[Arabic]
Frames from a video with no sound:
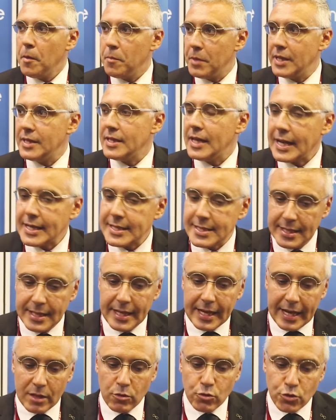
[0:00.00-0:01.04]
بان خص
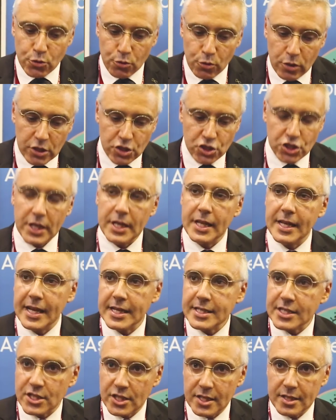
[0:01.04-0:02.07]
اللي غنوصلوا
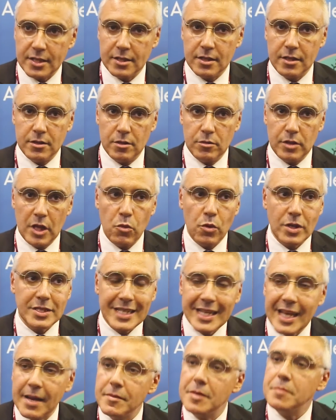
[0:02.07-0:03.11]
للشركات خص
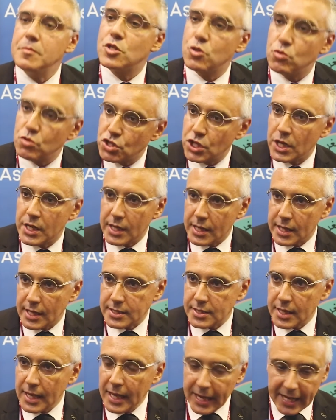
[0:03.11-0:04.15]
النوادي كاملين يمشيو
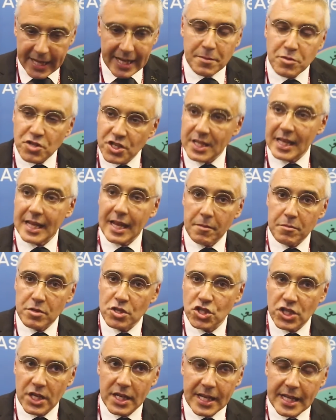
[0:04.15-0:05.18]
للشركات الا مشينا كاملين
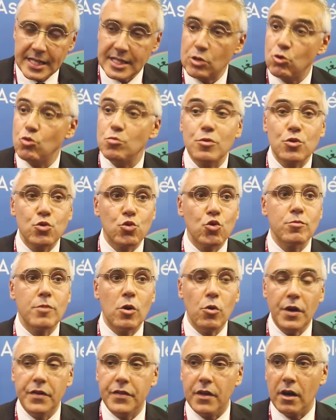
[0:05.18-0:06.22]
للشركات يكون
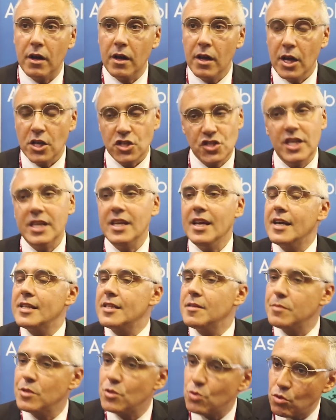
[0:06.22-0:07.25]
منظومه وحده شنو هي
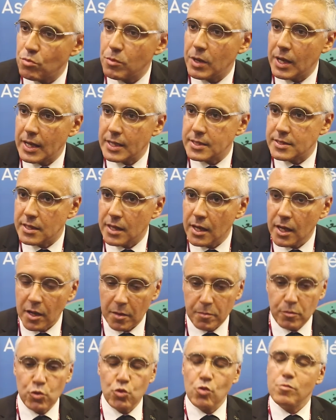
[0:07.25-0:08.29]
هذه المنظومه هذه
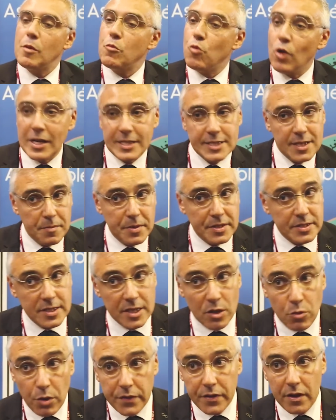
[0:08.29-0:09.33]
منظومه
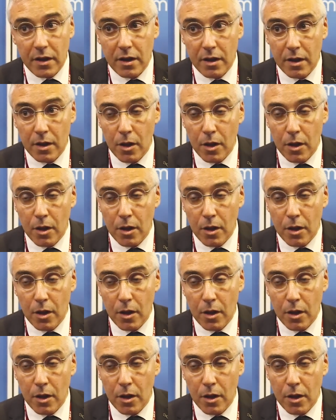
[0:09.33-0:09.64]
محاسباتيه وحده